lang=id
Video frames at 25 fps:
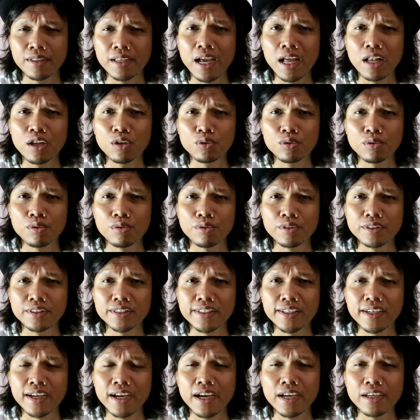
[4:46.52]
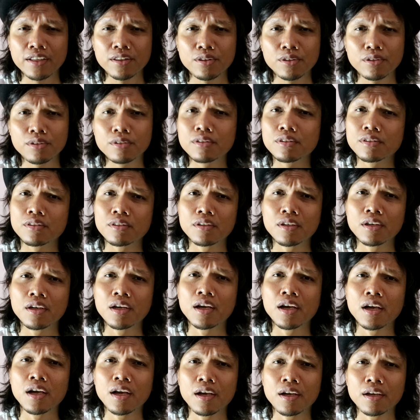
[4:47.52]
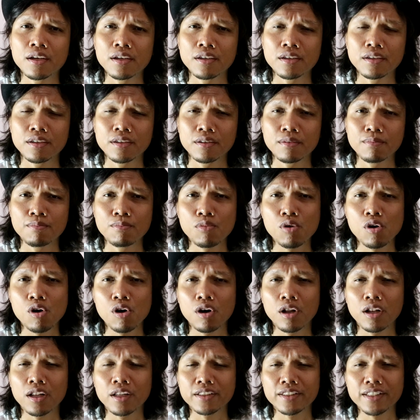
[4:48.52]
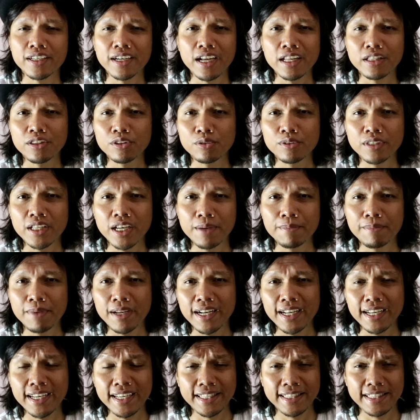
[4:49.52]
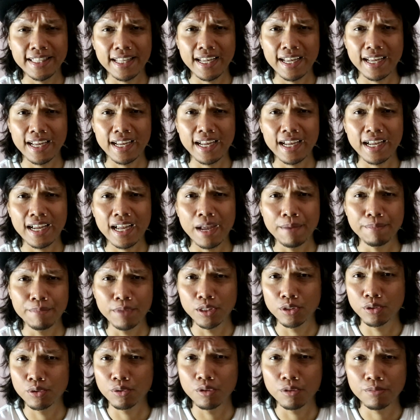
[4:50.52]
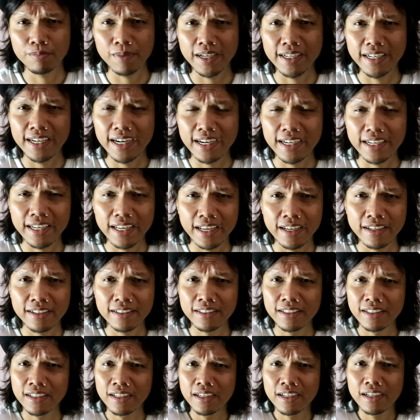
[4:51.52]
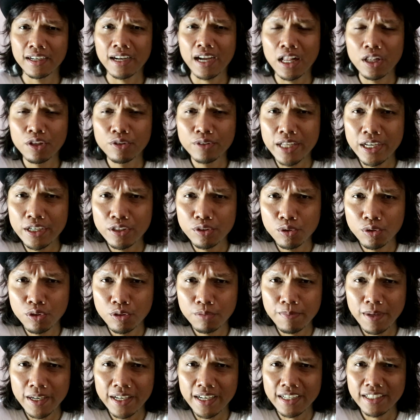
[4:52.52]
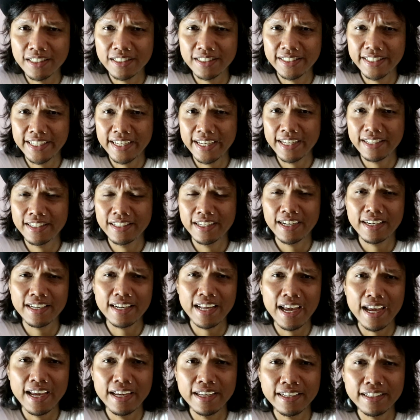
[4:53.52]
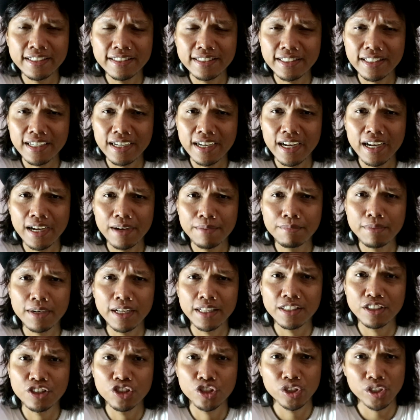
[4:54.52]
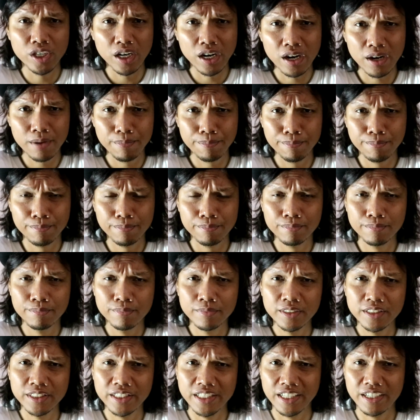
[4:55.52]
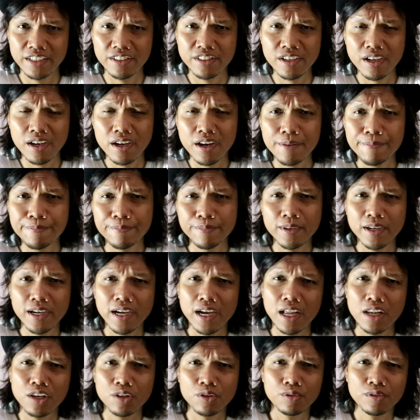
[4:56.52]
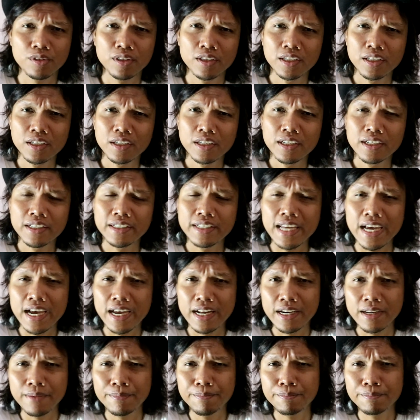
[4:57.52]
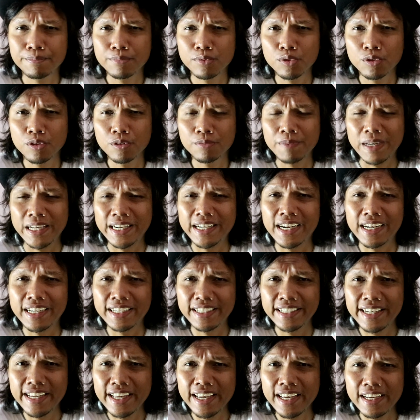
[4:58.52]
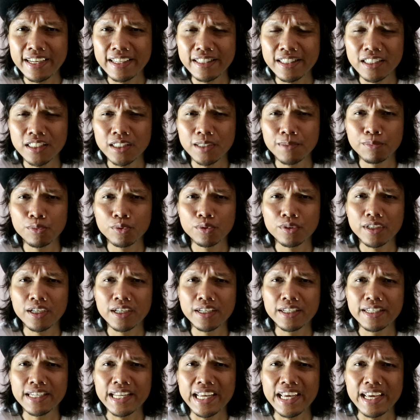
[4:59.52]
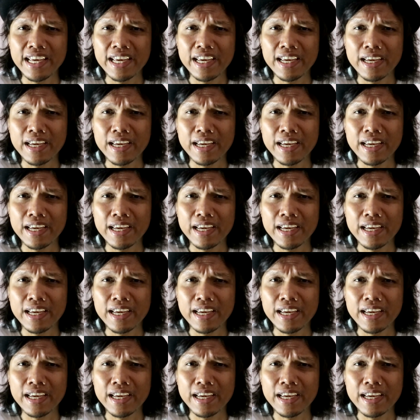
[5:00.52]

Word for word: kalau turun setengah itu mall, tergantung dari mana kita ambil sudut pandangnya. Kalau dari sudut pandang C dia naik setengah berarti sharp, C sharp. Kalau dari sudut pandang D kita sebutnya D